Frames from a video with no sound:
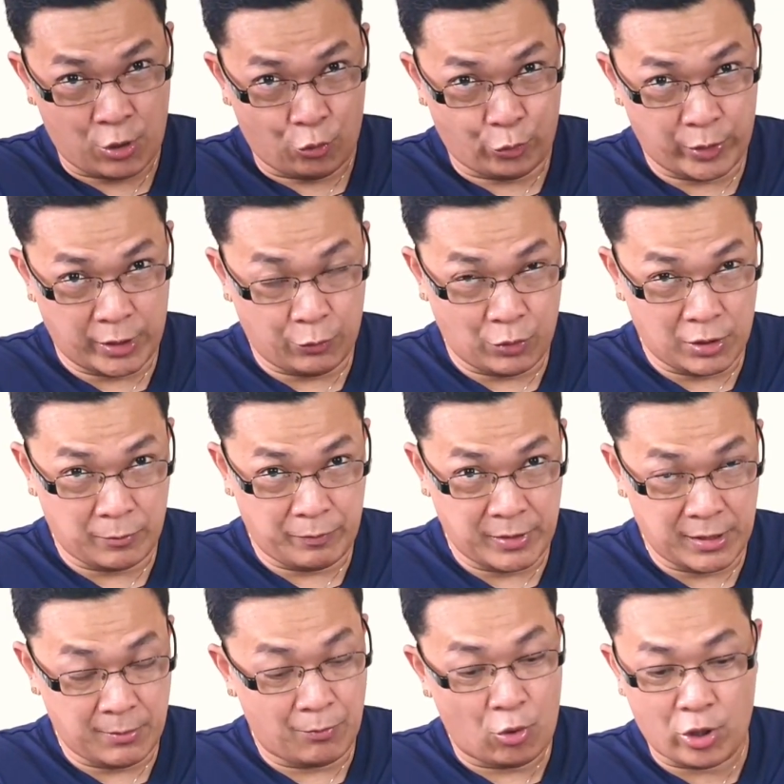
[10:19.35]
we will
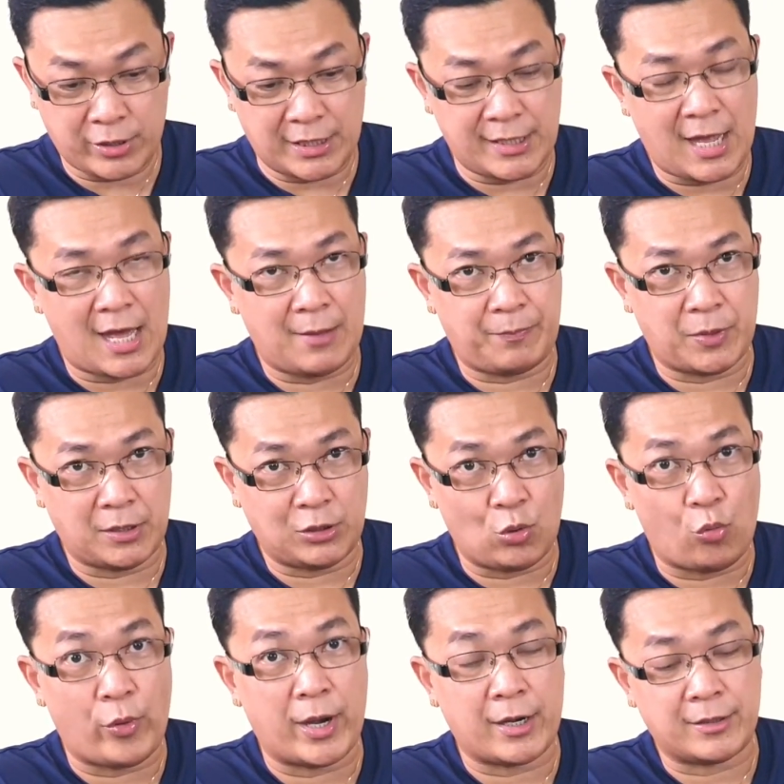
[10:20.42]
be more than happy
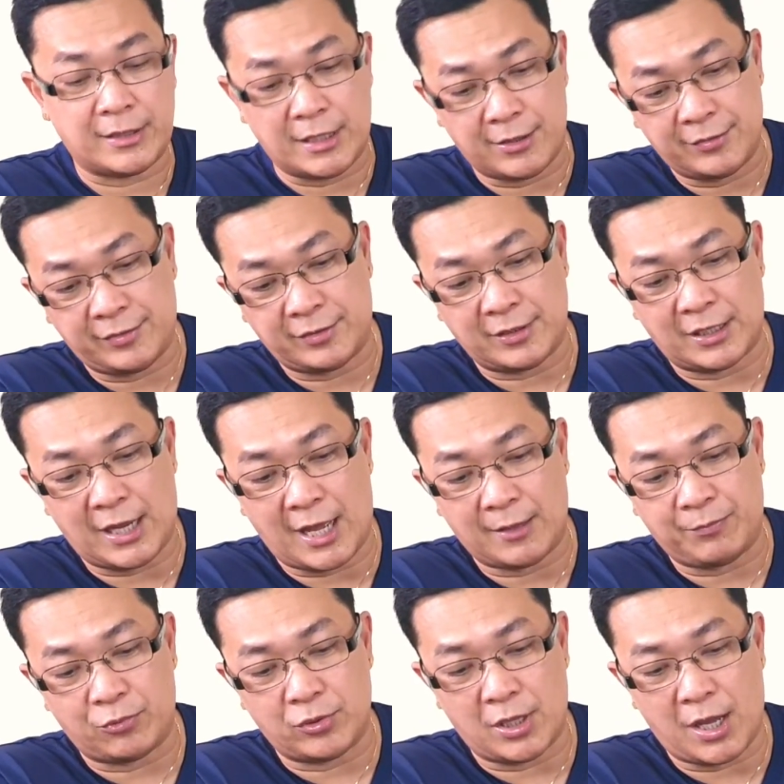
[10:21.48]
to wear this sa
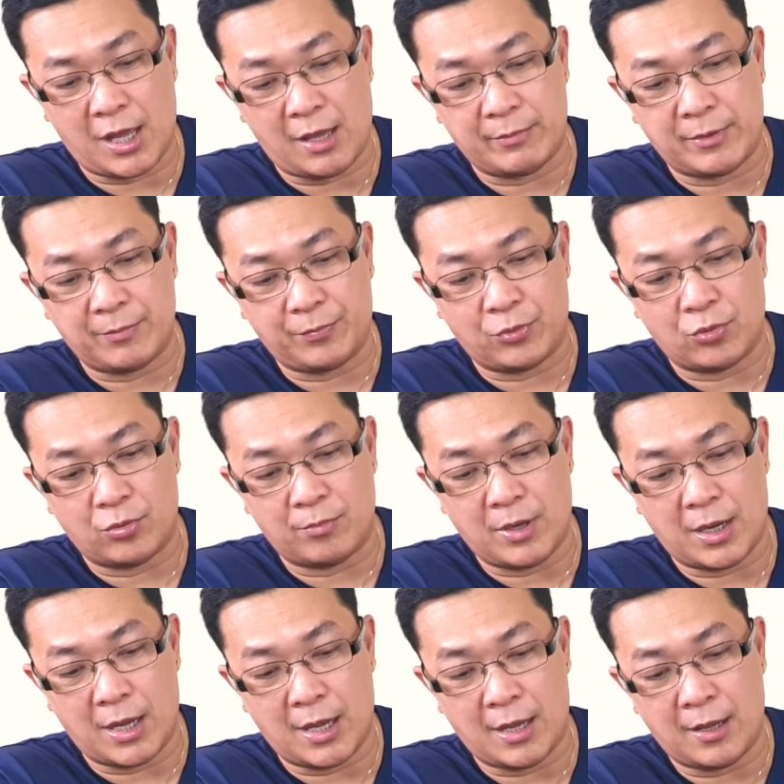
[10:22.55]
lahat po ng amin pong
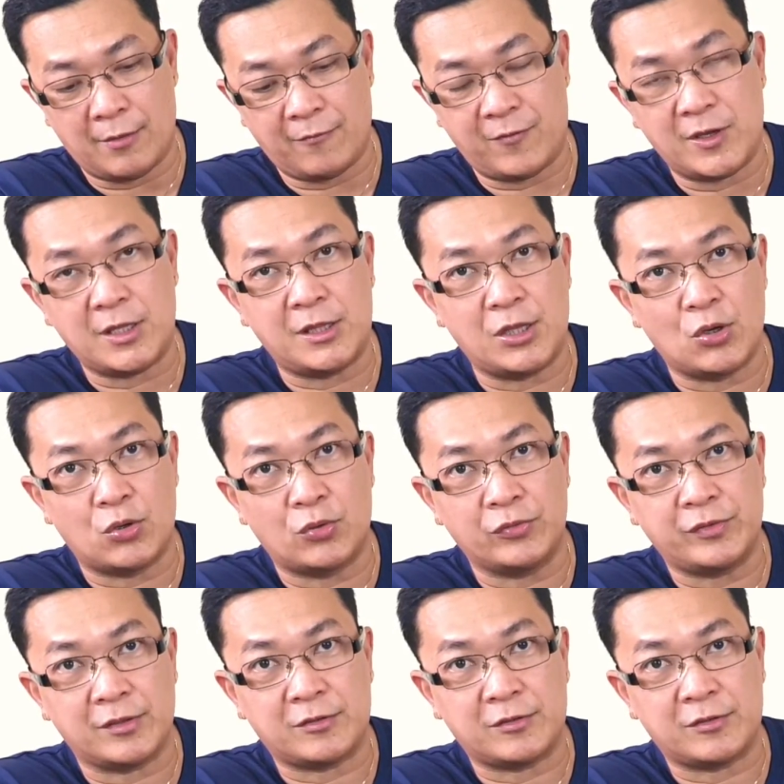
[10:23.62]
mga videos,